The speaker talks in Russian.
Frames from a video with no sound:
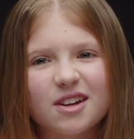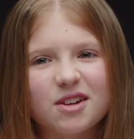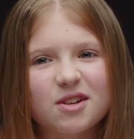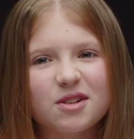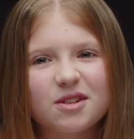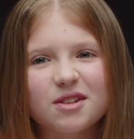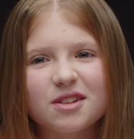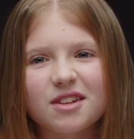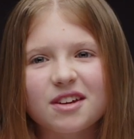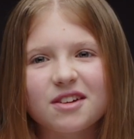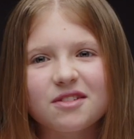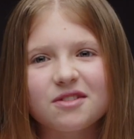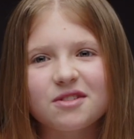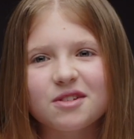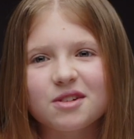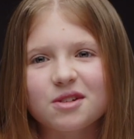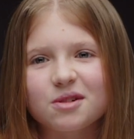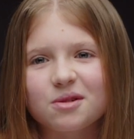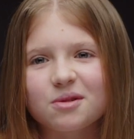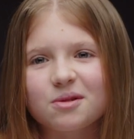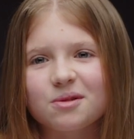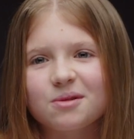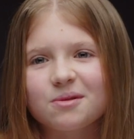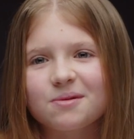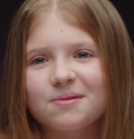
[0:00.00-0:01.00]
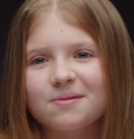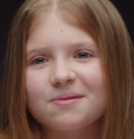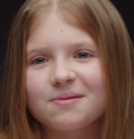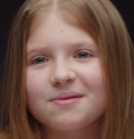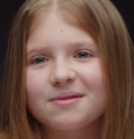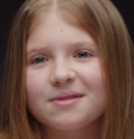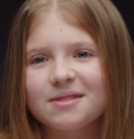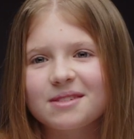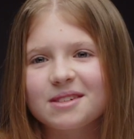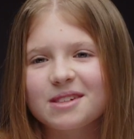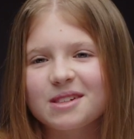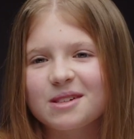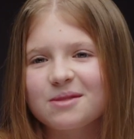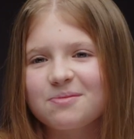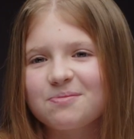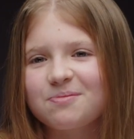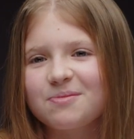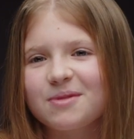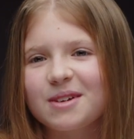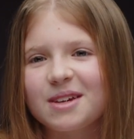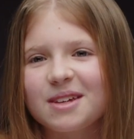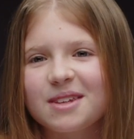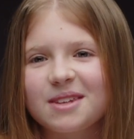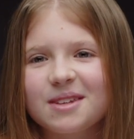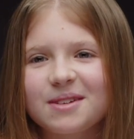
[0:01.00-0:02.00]
ее ненавижу.
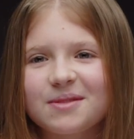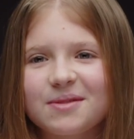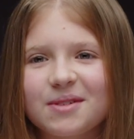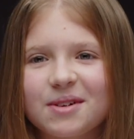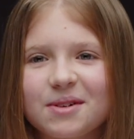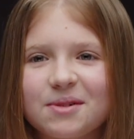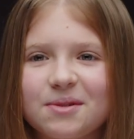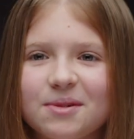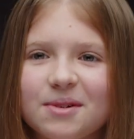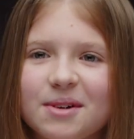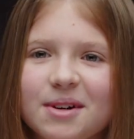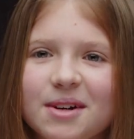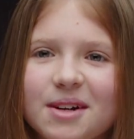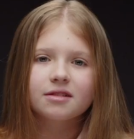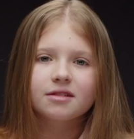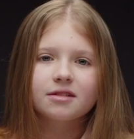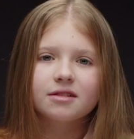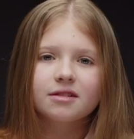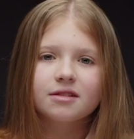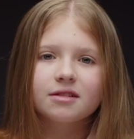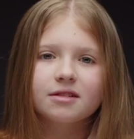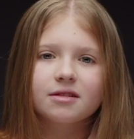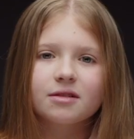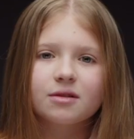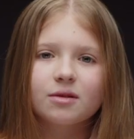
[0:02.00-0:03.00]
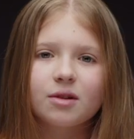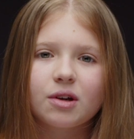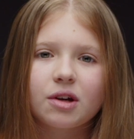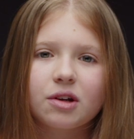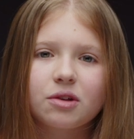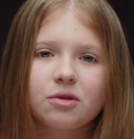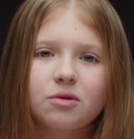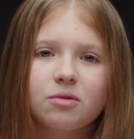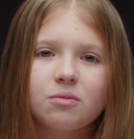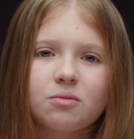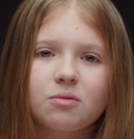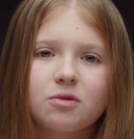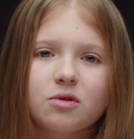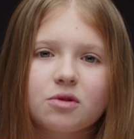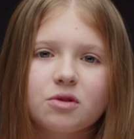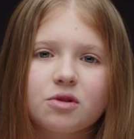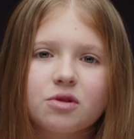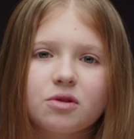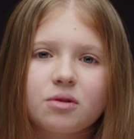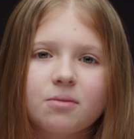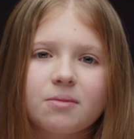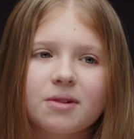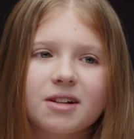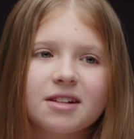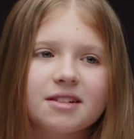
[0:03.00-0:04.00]
Терпеть не могу. Но я думаю,
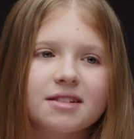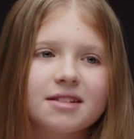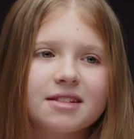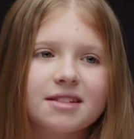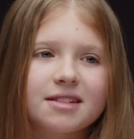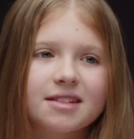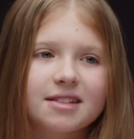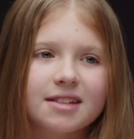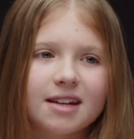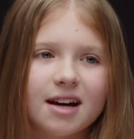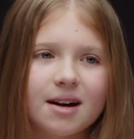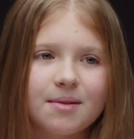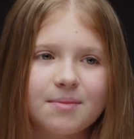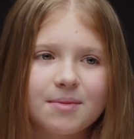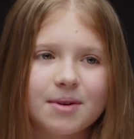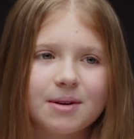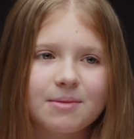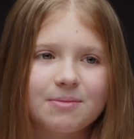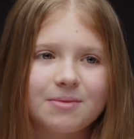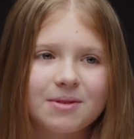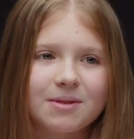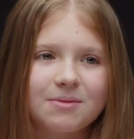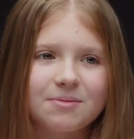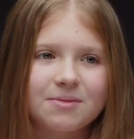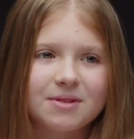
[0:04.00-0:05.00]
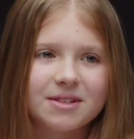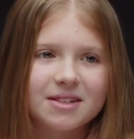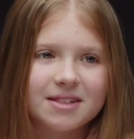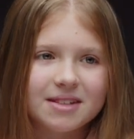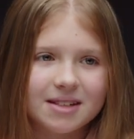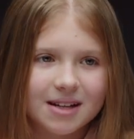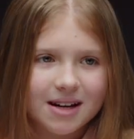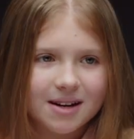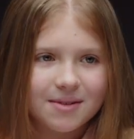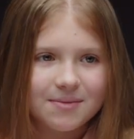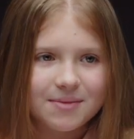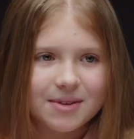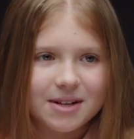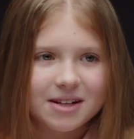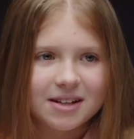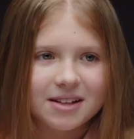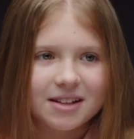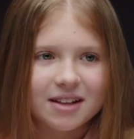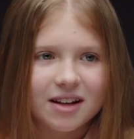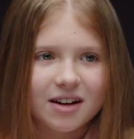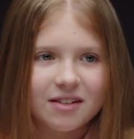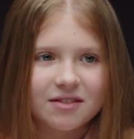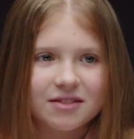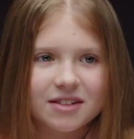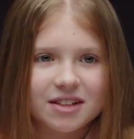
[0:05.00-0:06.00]
что моя самая, прям самая
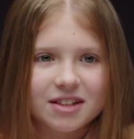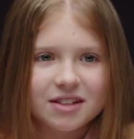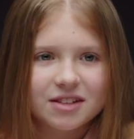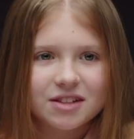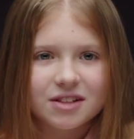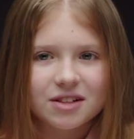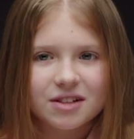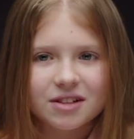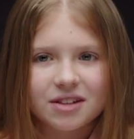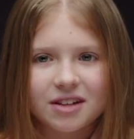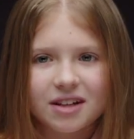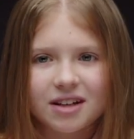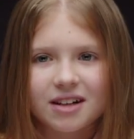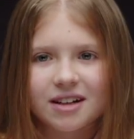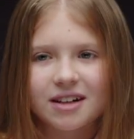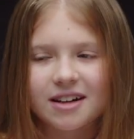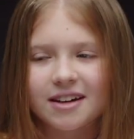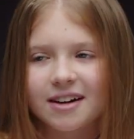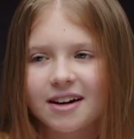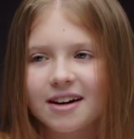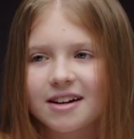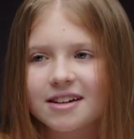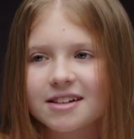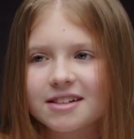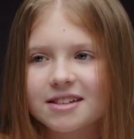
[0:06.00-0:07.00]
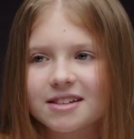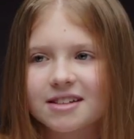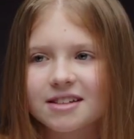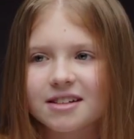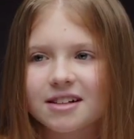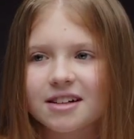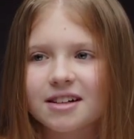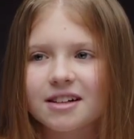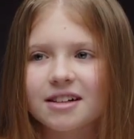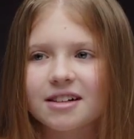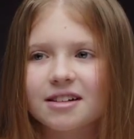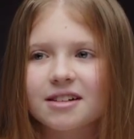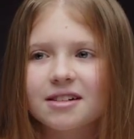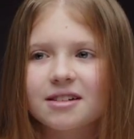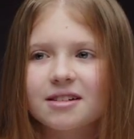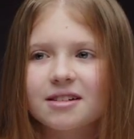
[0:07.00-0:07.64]
главная черта характера,